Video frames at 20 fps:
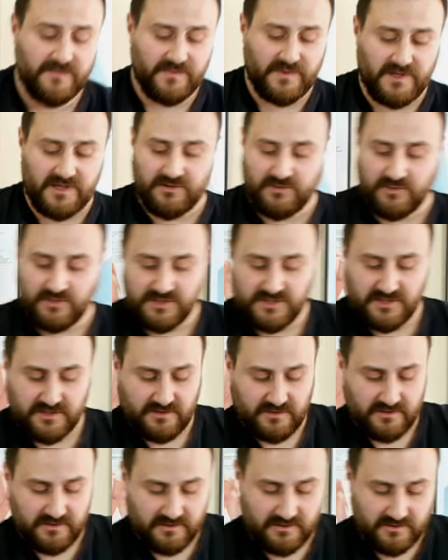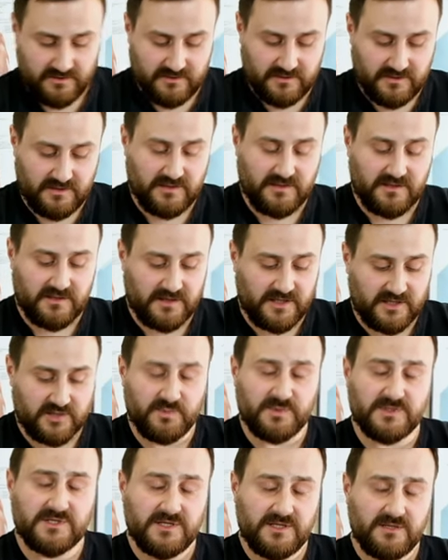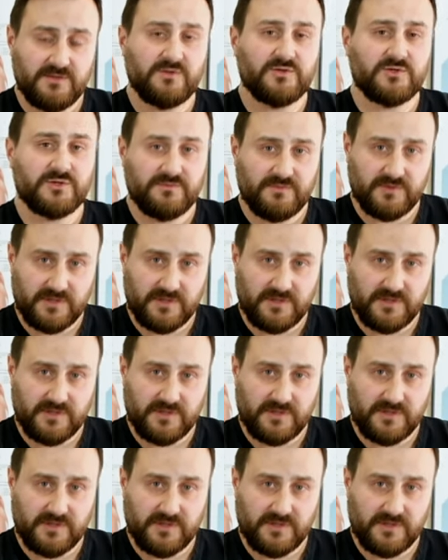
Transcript: Да, то есть а наш пациент должен,